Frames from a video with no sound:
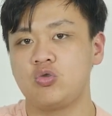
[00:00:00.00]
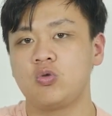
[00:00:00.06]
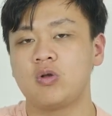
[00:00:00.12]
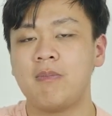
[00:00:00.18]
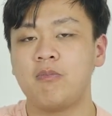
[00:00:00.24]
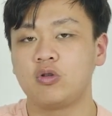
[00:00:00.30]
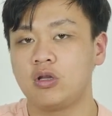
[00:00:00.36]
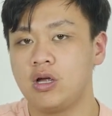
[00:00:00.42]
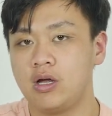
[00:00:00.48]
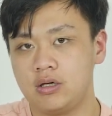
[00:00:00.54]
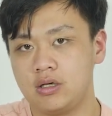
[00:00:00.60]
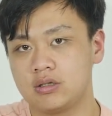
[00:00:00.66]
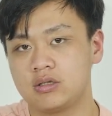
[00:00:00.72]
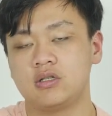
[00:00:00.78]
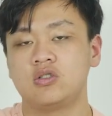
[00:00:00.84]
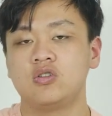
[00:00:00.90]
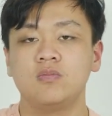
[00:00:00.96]
chúng ta một thời lượng
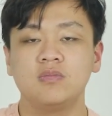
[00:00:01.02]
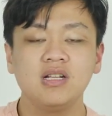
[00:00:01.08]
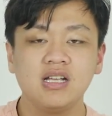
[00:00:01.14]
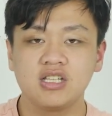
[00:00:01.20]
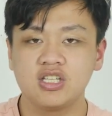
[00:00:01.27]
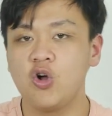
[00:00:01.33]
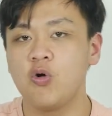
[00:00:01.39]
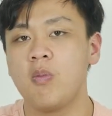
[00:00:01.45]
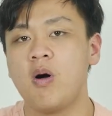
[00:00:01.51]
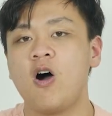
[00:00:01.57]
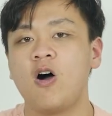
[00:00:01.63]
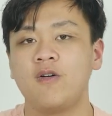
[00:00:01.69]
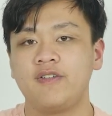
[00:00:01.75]
sử dụng rất là trâu bò,